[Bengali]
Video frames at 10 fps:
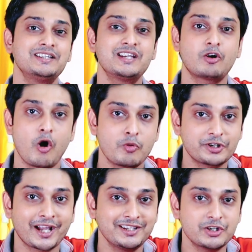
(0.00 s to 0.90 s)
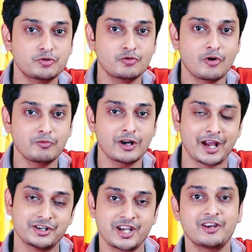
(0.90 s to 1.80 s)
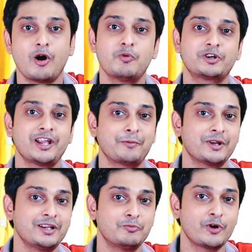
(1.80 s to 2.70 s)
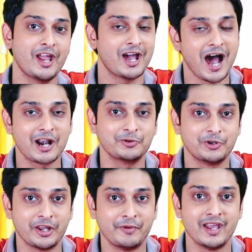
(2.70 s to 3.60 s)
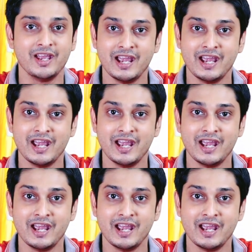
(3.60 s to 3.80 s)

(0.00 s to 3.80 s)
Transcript: আগে যে খবরটাকে দিয়ে শুরু করবো না সেই খবরটাই আপনাদের মনে আনন্দ দেবে